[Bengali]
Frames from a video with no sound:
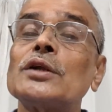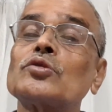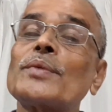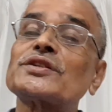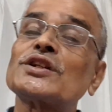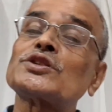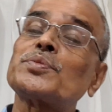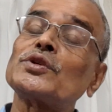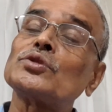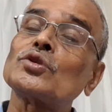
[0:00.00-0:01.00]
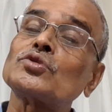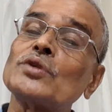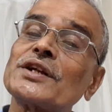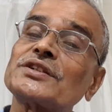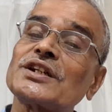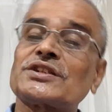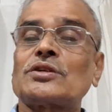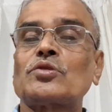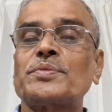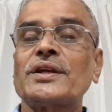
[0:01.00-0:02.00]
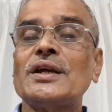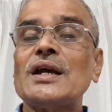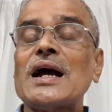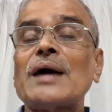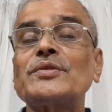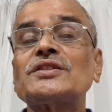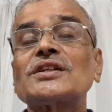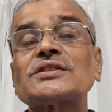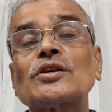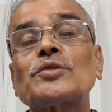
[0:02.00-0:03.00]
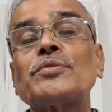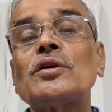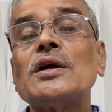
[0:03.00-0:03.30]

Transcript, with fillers: তোমরা শেষ পর্যন্ত শোনার চেষ্টা করবে আমি চেষ্টা করব